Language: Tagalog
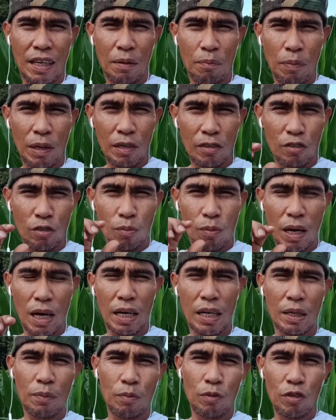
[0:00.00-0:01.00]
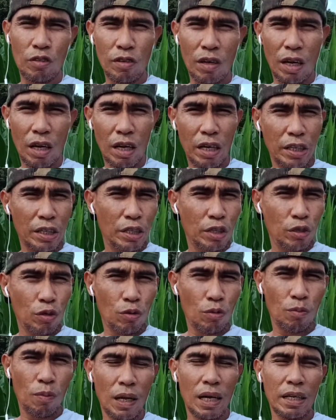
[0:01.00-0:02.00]
Pag sumagi po sa
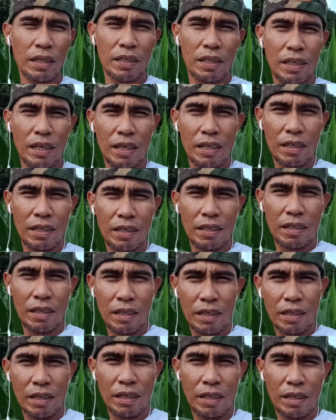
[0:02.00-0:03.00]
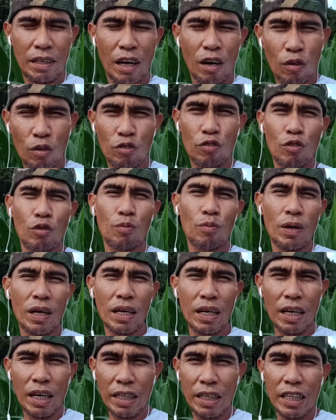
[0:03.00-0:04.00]
inyong balat yan, Naku,
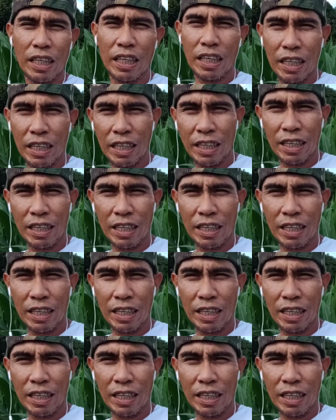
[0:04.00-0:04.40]
sobrang kati.